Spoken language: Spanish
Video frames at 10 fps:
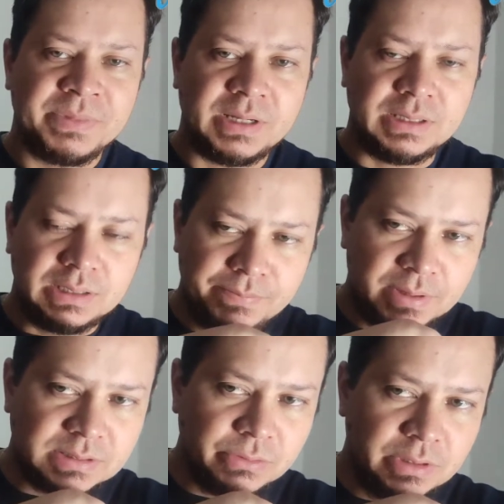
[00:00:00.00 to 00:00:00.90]
tratar de
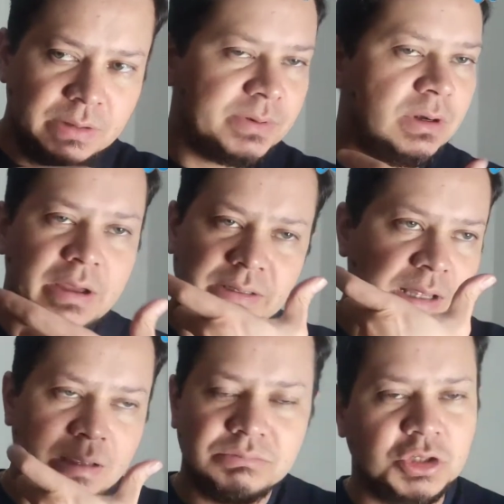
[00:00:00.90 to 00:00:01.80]
percibirle. Pero la
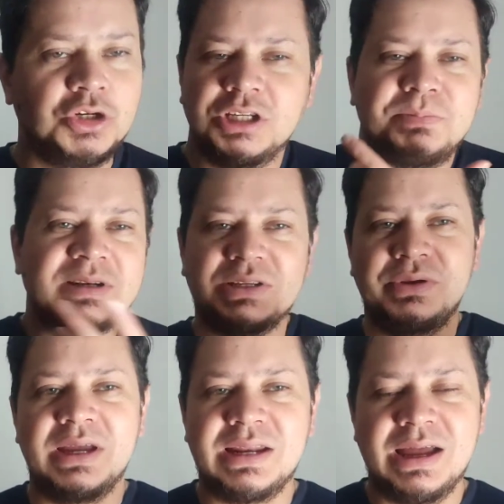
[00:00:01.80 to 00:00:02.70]
verdad, yo no les
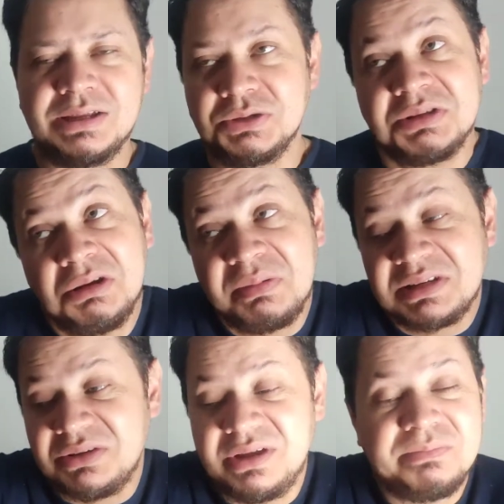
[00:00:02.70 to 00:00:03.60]
percibía nada. Ellos sí lo
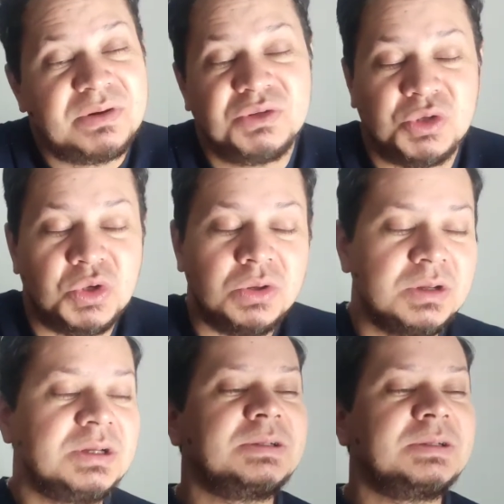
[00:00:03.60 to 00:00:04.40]
percibían, pero yo no.